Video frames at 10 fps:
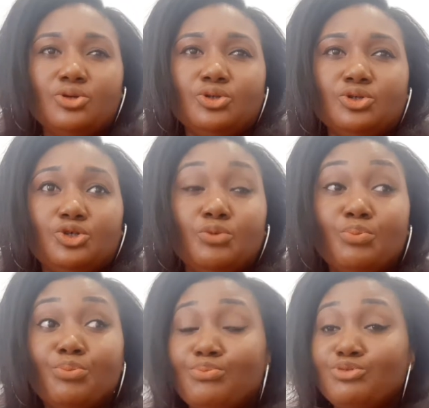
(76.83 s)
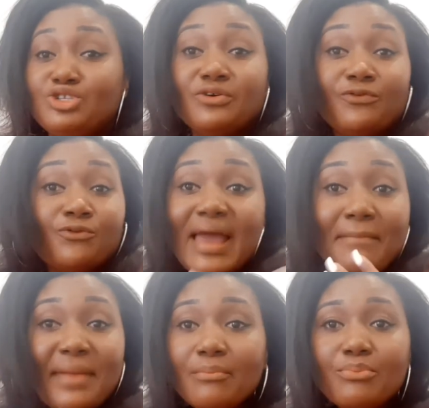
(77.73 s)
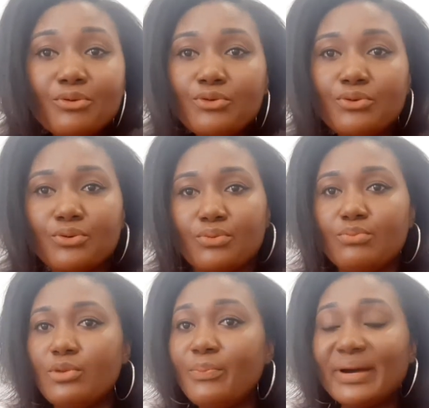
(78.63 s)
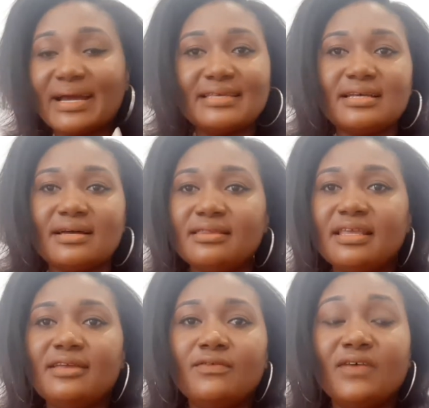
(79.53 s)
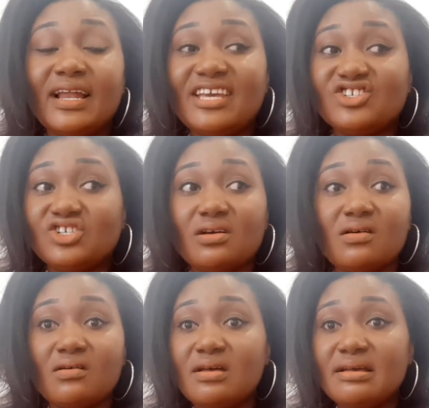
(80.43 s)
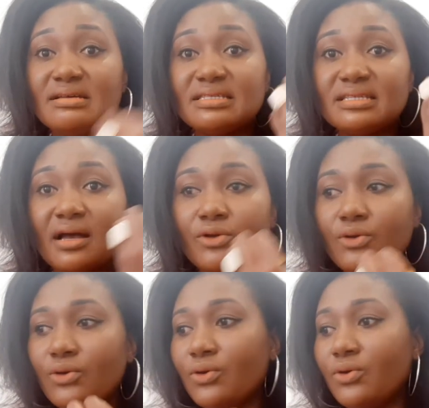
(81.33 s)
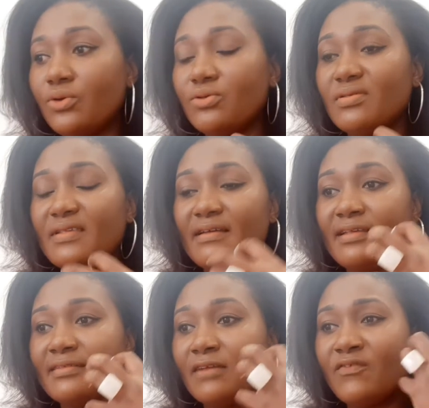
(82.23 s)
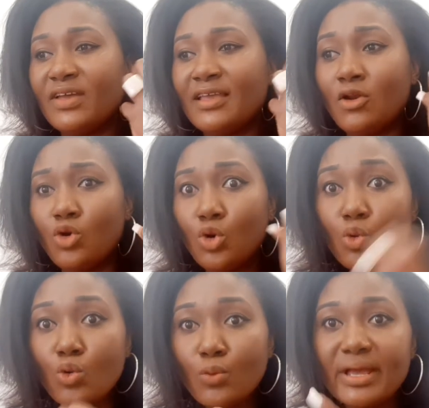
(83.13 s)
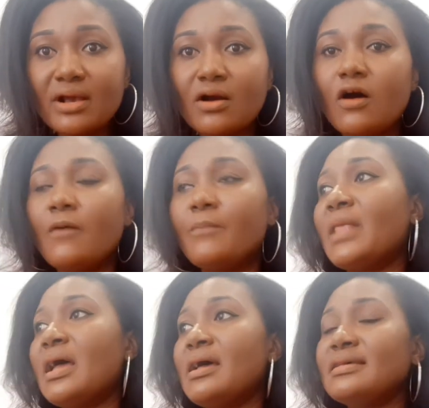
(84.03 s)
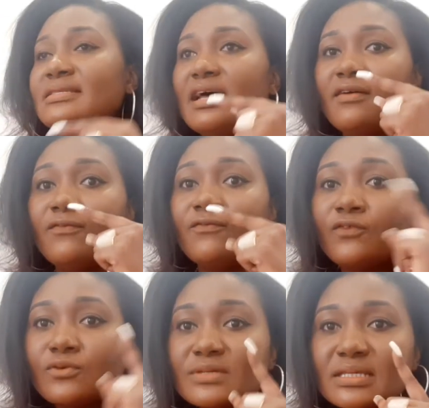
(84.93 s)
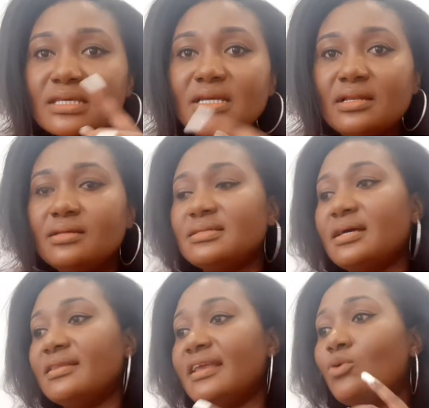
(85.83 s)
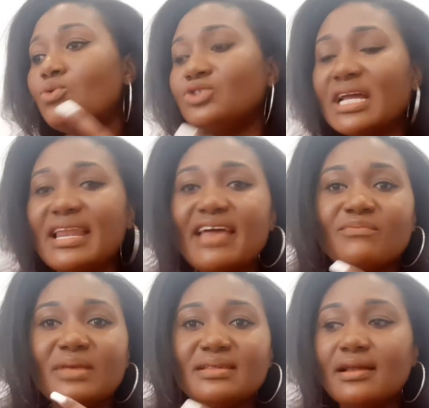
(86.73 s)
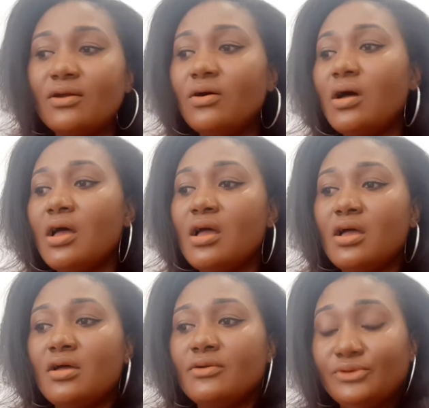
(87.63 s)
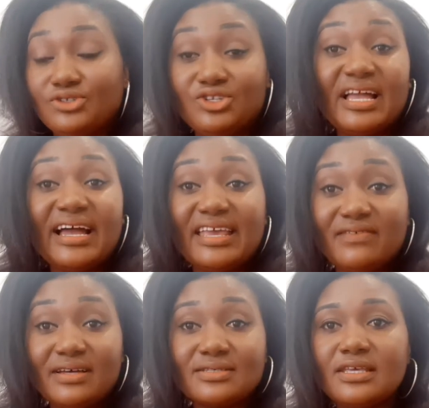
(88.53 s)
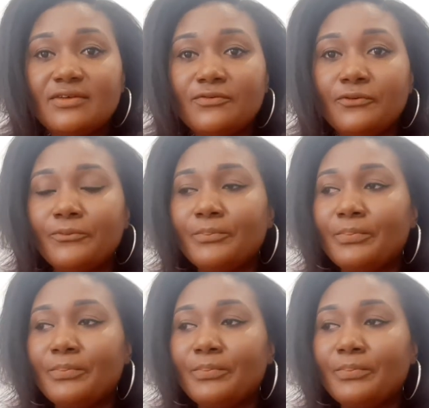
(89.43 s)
je, ne voulais même plus me présenter devant les gens sans, que, sans, avoir fait des loups, mes corps, sans fossiles, sans des rouges à lèvres, mais alors j'étais arrivée à ce niveau.